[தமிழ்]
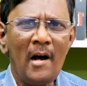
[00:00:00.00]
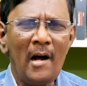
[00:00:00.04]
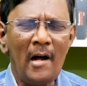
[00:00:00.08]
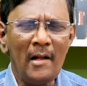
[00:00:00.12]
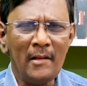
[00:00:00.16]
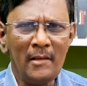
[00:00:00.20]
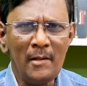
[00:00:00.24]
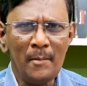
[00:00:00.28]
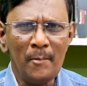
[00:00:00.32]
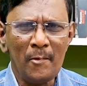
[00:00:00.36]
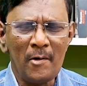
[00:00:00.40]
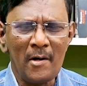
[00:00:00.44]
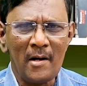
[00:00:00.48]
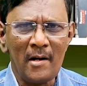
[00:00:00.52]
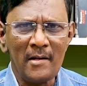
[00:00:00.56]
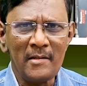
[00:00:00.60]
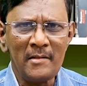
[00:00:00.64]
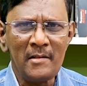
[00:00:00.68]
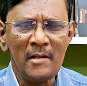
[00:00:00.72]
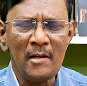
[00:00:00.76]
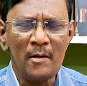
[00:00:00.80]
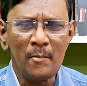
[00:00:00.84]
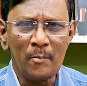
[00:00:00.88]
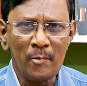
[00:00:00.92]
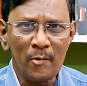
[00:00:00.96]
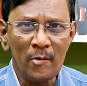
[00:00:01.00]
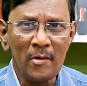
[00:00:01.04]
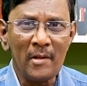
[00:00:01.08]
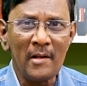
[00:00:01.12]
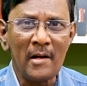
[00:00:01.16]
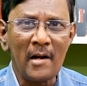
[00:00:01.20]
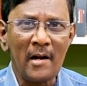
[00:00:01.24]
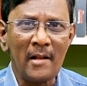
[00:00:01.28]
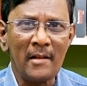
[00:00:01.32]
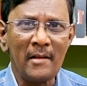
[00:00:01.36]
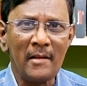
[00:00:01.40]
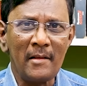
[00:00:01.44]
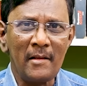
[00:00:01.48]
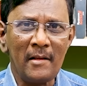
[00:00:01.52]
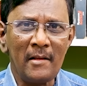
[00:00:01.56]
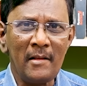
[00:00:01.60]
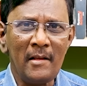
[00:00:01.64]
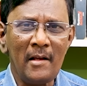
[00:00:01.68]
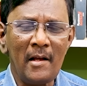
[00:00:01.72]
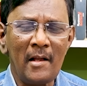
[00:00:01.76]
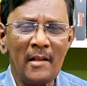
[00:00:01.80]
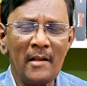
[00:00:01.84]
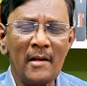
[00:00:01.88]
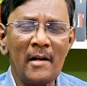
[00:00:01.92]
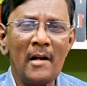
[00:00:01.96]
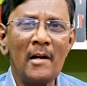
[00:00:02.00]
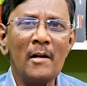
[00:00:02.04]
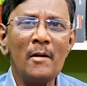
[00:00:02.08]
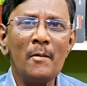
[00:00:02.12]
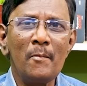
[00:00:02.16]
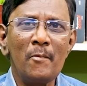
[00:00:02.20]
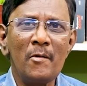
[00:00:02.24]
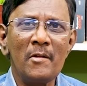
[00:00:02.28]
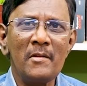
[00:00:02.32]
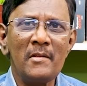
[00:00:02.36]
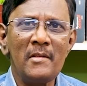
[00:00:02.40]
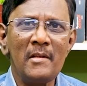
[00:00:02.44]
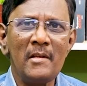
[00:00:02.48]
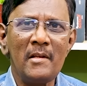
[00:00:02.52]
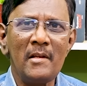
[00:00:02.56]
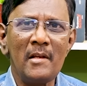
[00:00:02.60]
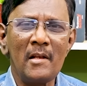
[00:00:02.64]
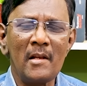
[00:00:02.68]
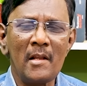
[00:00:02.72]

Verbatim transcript: அதிமுக ஆட்சியின் போது நடந்தது அது அதை கண்டுபிடிச்சி